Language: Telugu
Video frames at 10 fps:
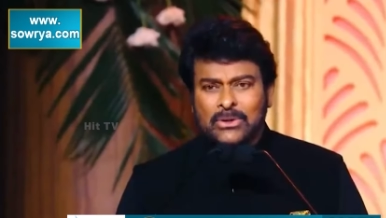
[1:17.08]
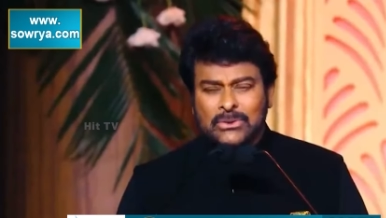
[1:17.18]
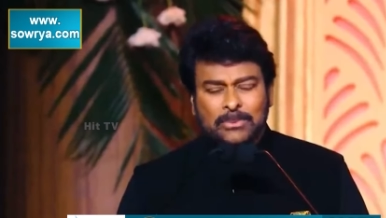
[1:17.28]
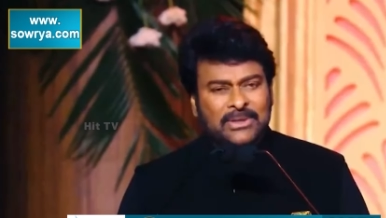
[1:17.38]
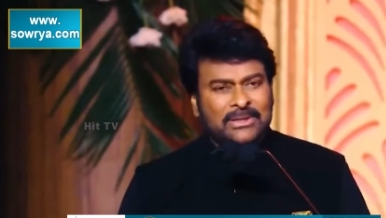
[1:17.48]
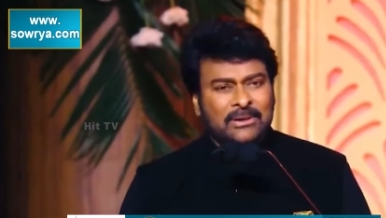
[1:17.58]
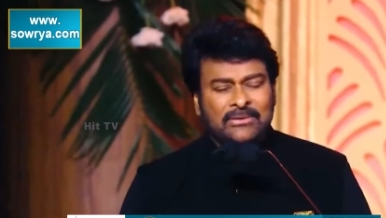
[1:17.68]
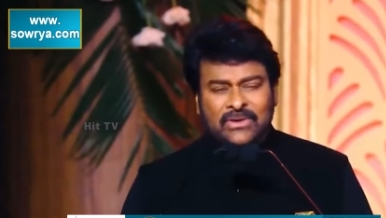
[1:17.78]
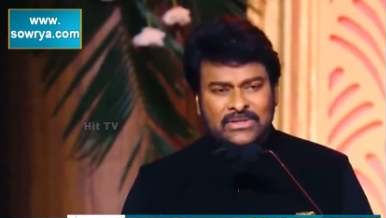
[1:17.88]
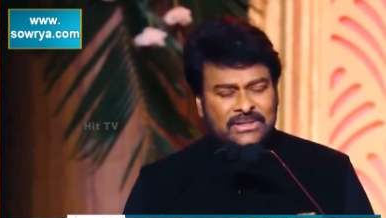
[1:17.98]
బస్సు పెద్ద
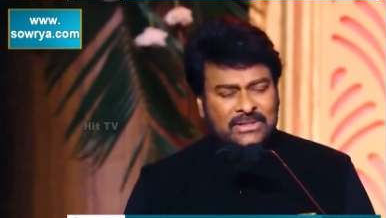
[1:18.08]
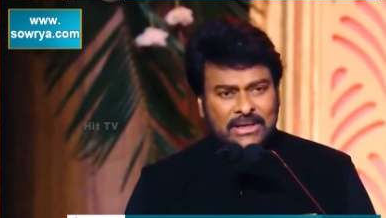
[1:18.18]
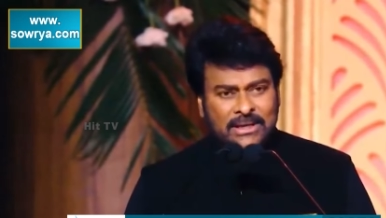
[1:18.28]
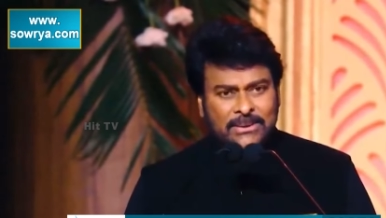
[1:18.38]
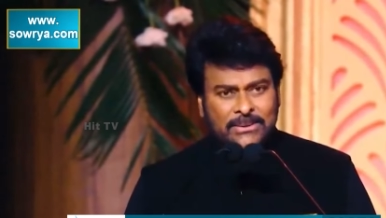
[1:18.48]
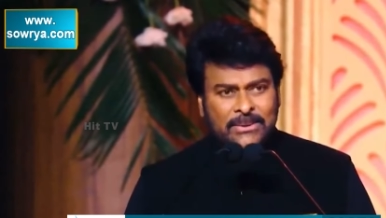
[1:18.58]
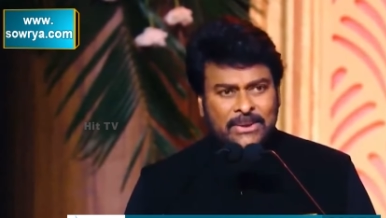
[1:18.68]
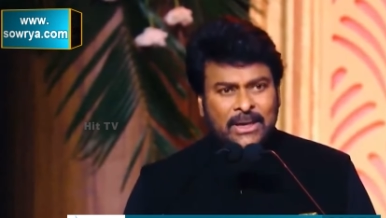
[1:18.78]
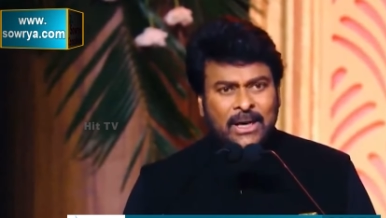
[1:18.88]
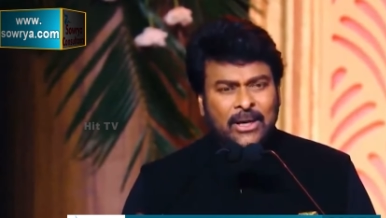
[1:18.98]
వసతి లేదు
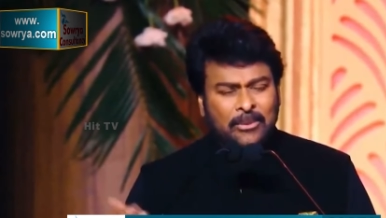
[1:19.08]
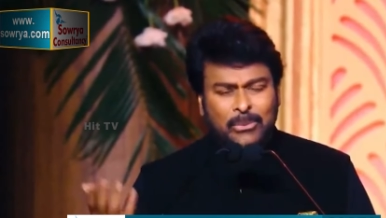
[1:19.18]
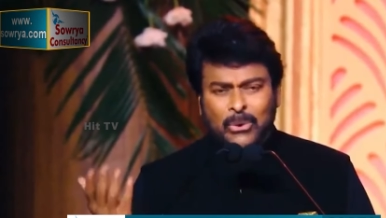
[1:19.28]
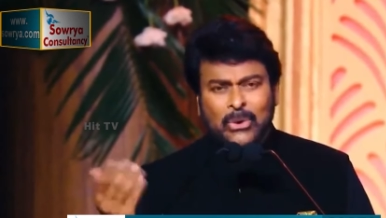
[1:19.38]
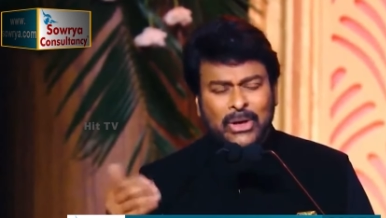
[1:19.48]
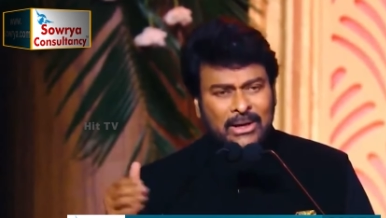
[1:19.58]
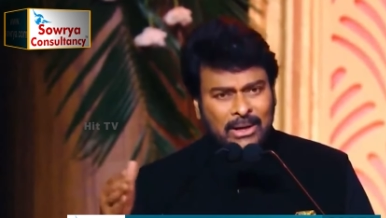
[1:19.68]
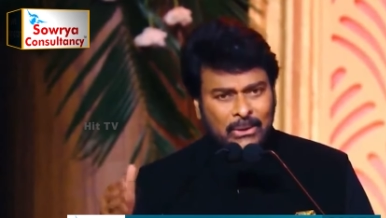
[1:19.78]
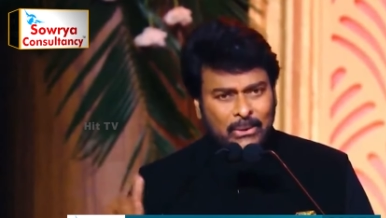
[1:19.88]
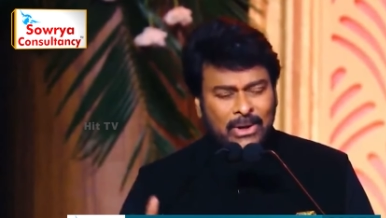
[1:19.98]
ఎప్పుడో కానీ
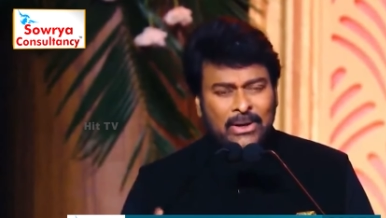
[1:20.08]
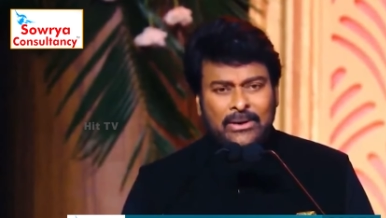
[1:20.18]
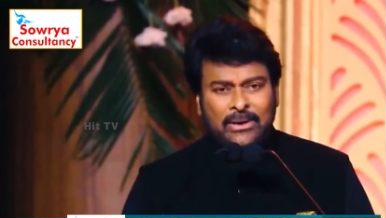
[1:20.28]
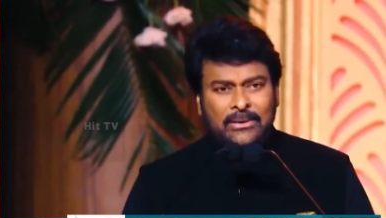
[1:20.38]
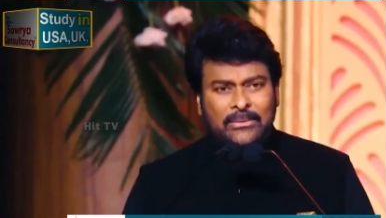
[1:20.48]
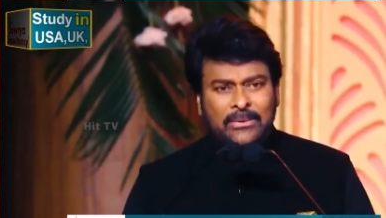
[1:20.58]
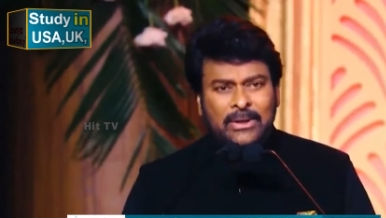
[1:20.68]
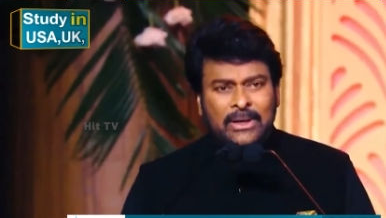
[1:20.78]
ఆ రోడ్ అంటే రావు